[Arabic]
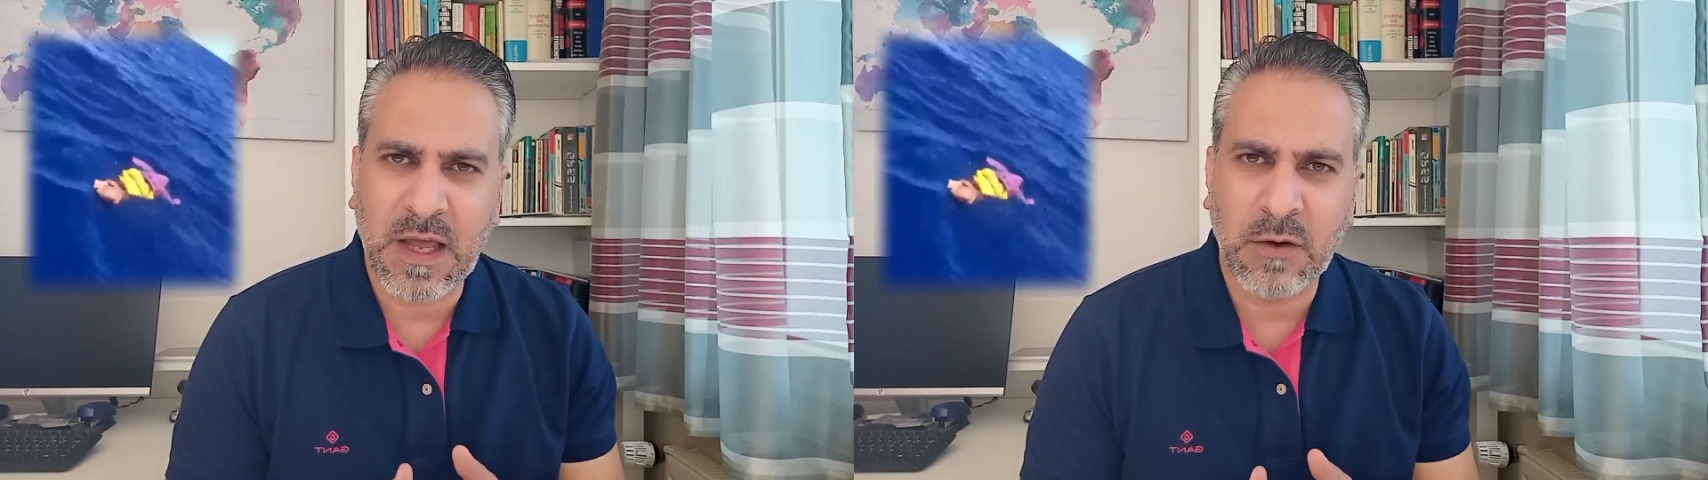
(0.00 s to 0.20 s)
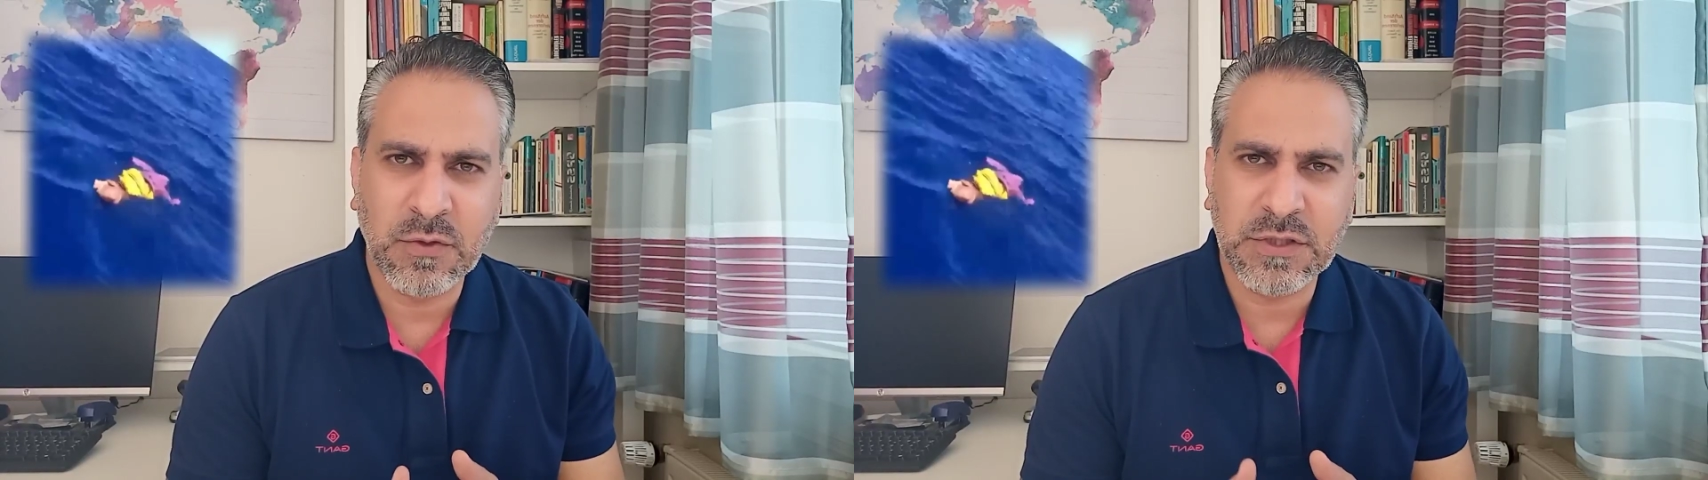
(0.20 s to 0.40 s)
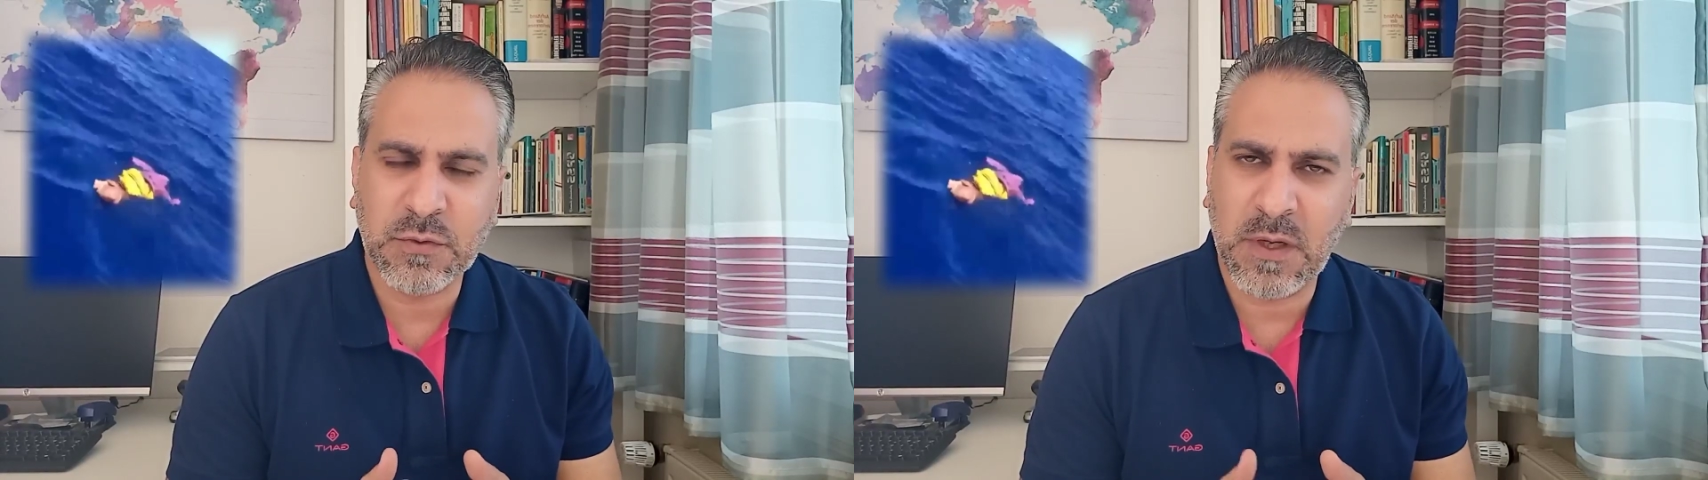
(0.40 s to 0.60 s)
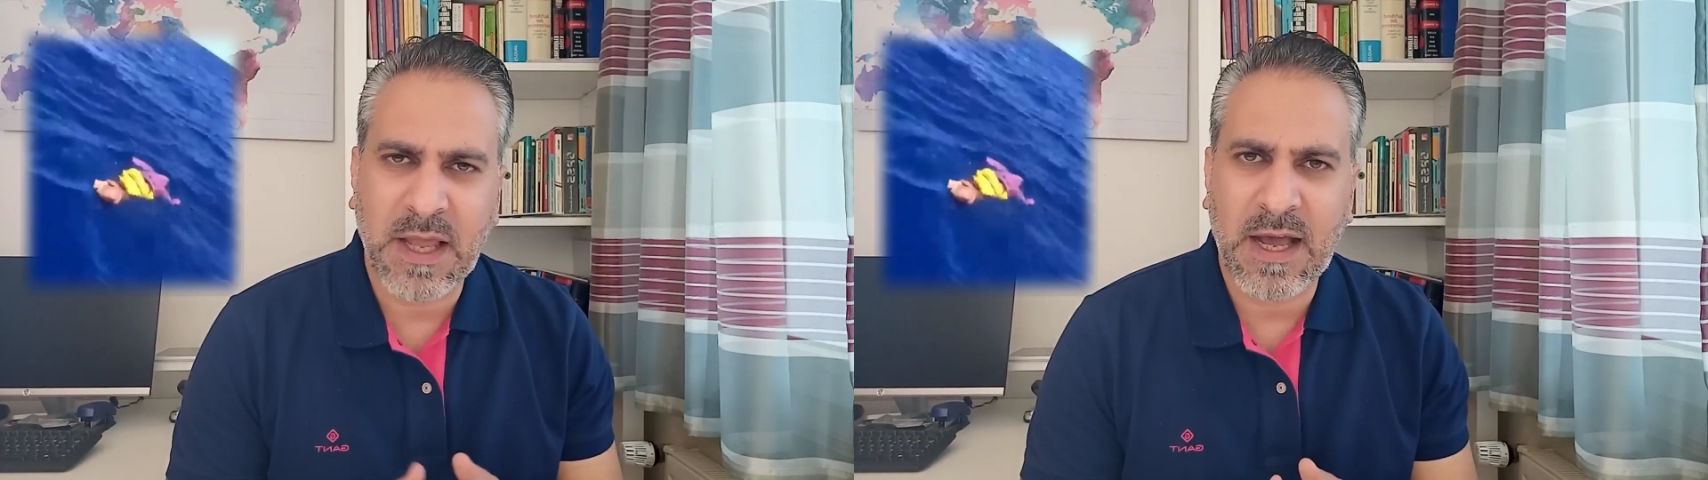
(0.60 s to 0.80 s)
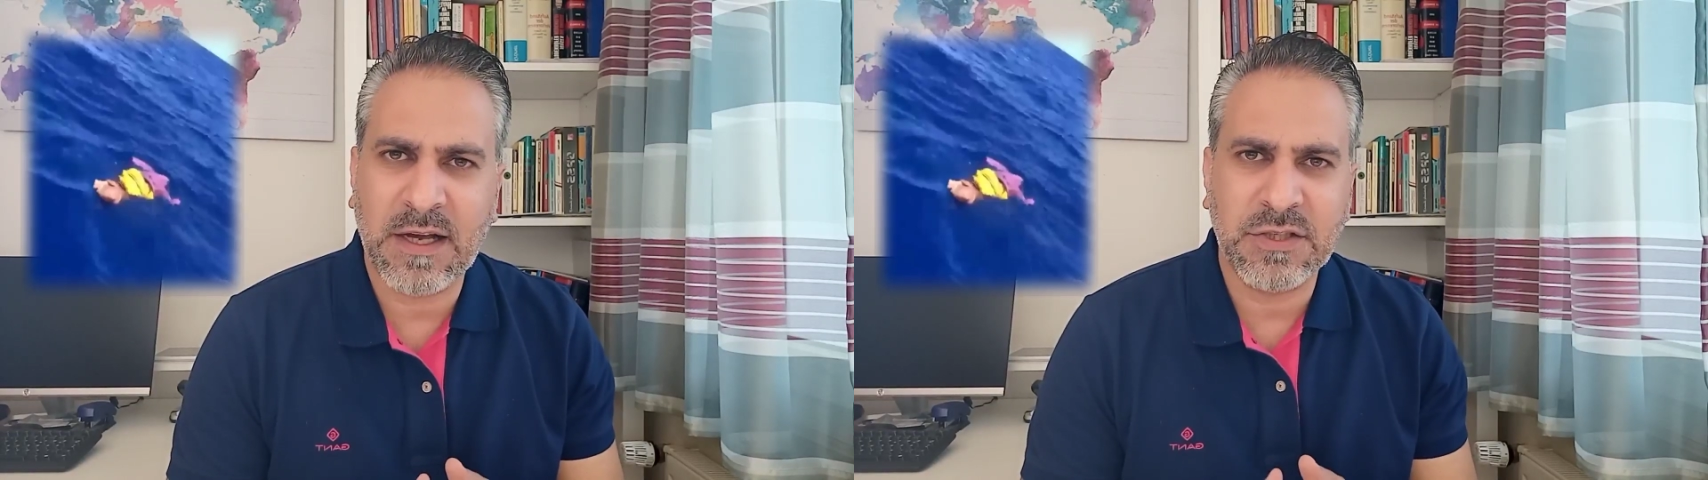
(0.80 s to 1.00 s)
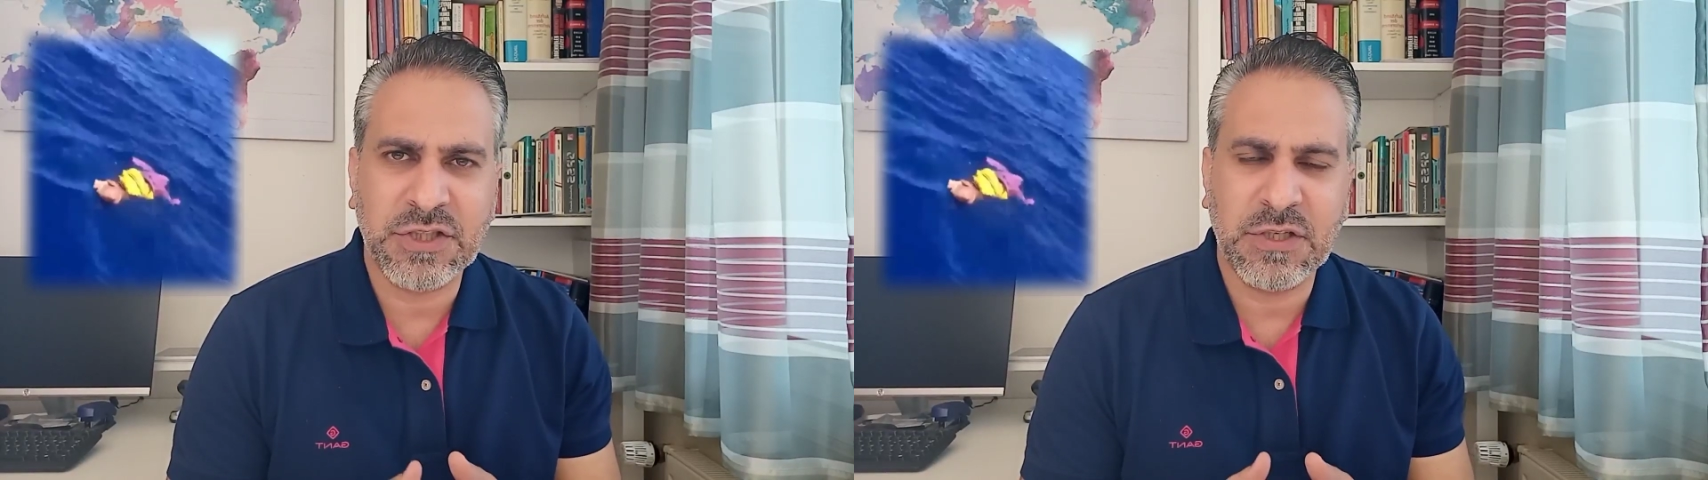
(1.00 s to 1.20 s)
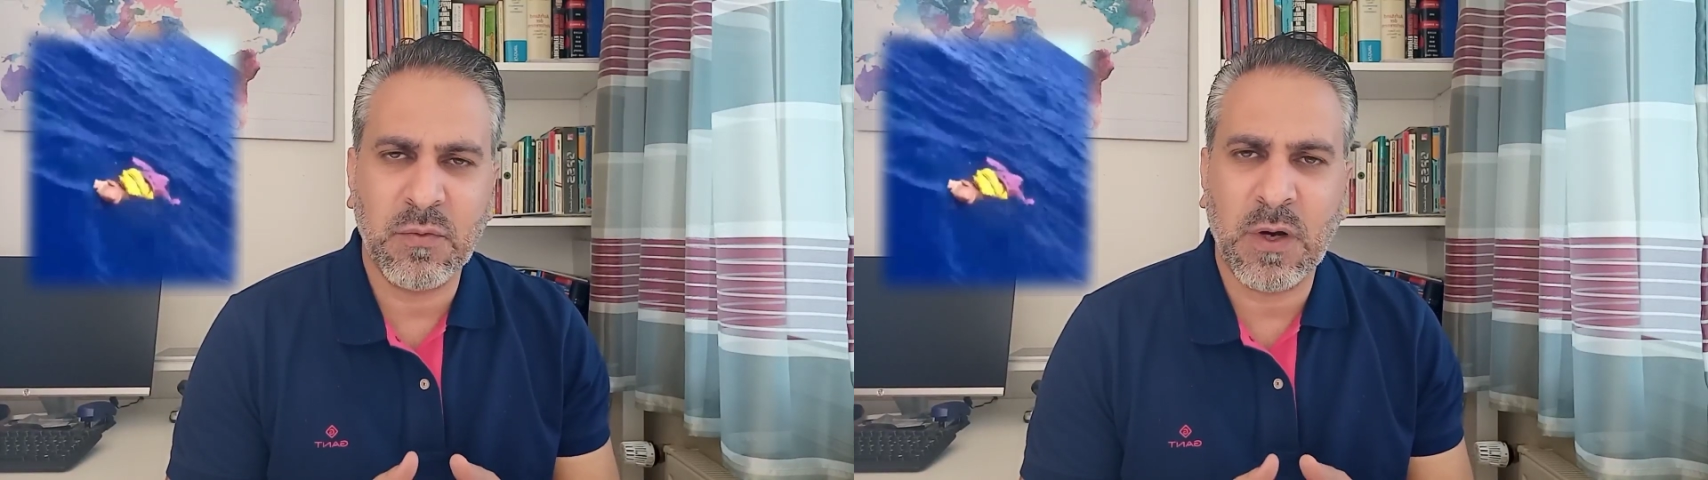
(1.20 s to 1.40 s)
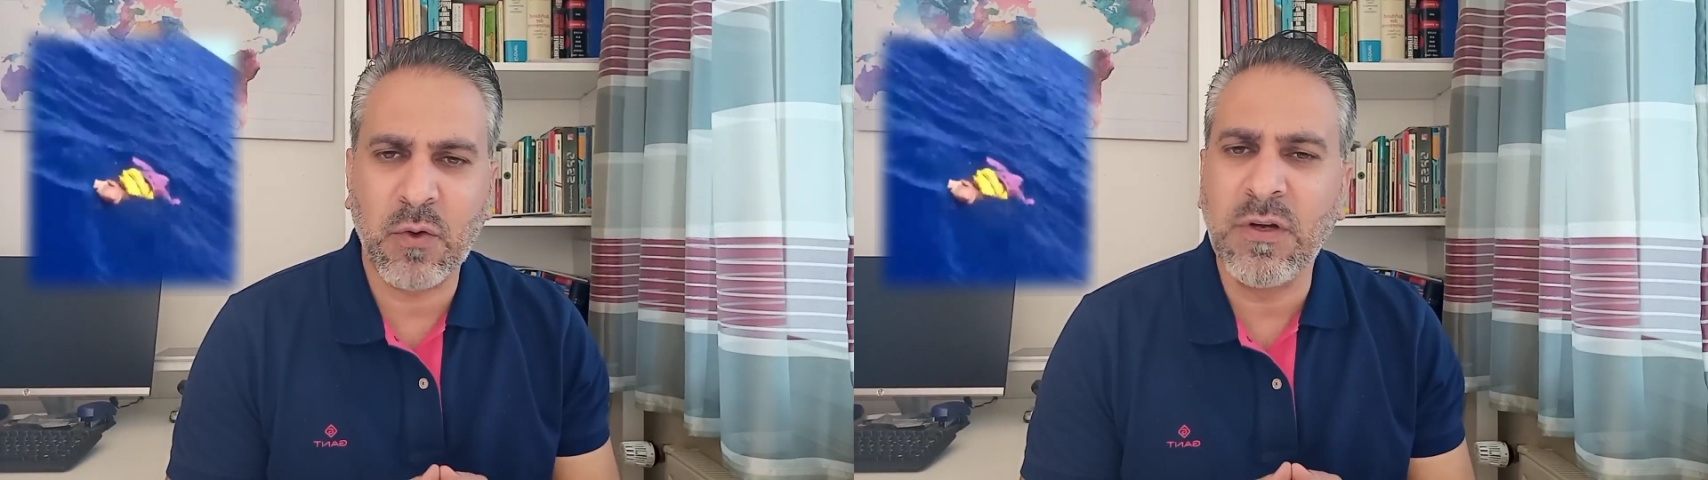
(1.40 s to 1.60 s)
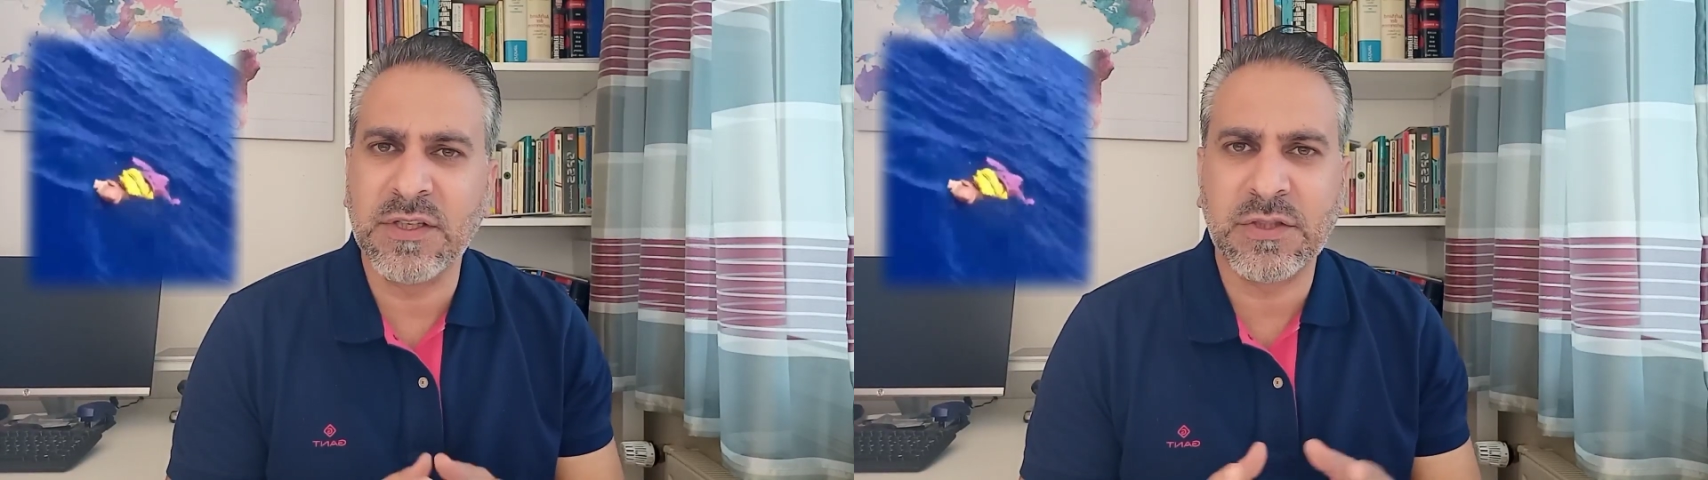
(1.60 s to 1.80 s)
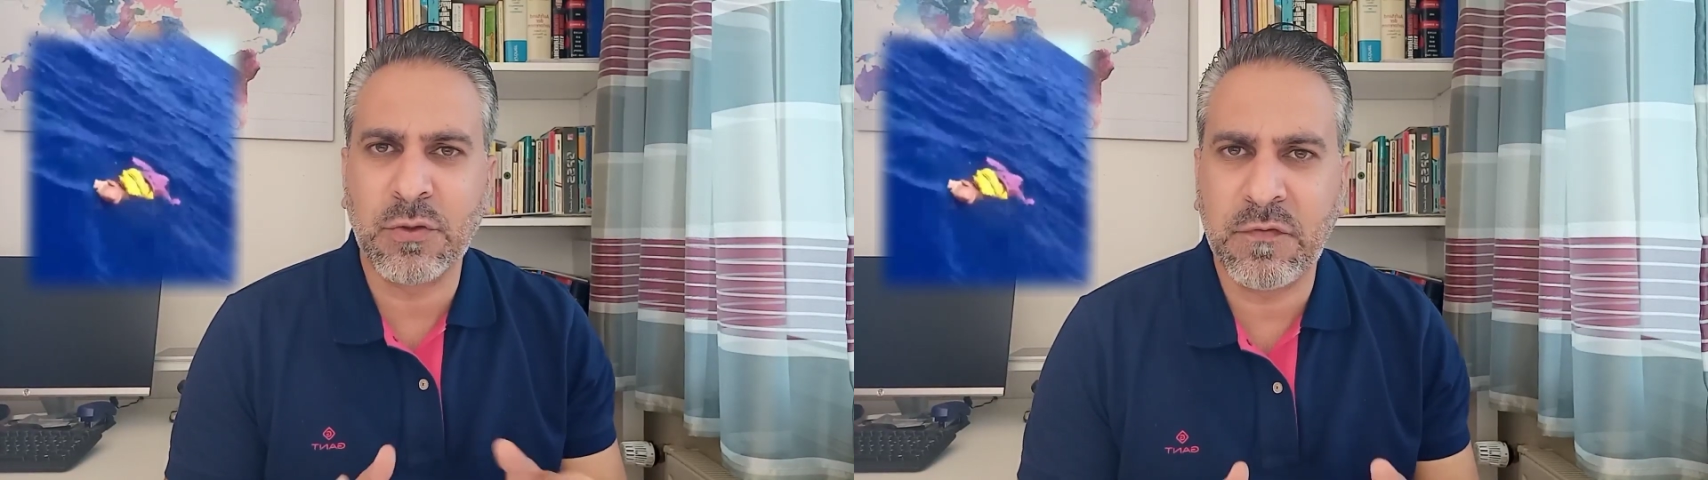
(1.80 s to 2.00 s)
العوز والحاجة وكل
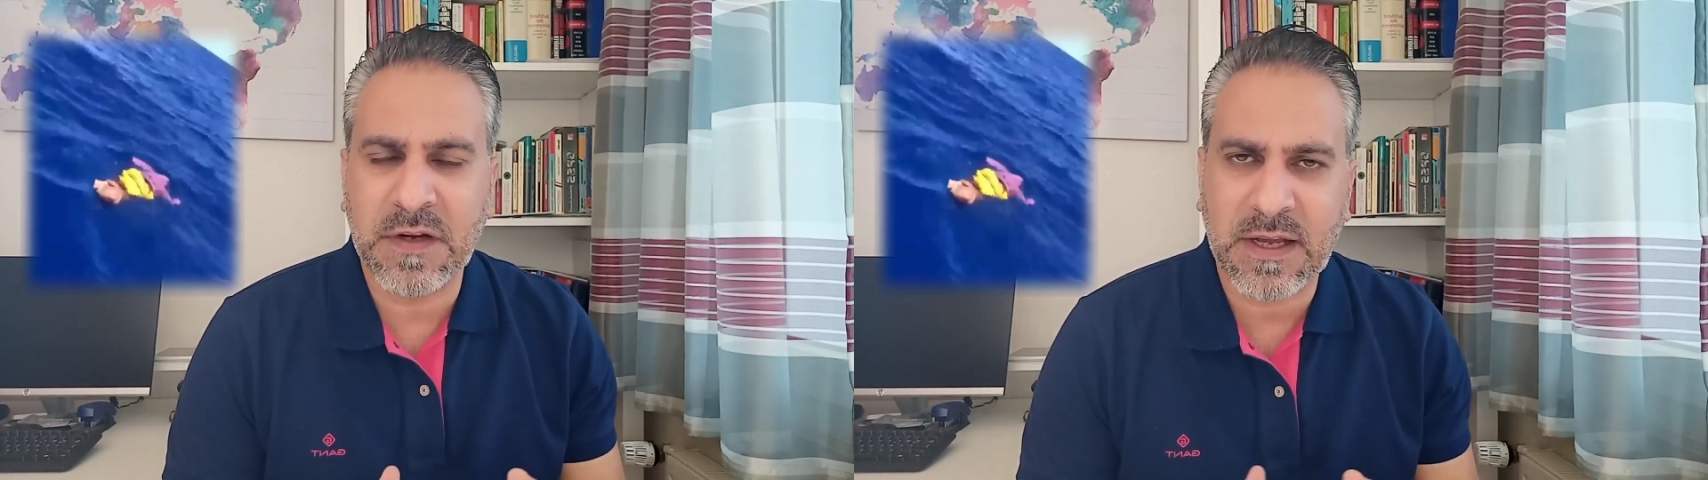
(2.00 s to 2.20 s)
الظروف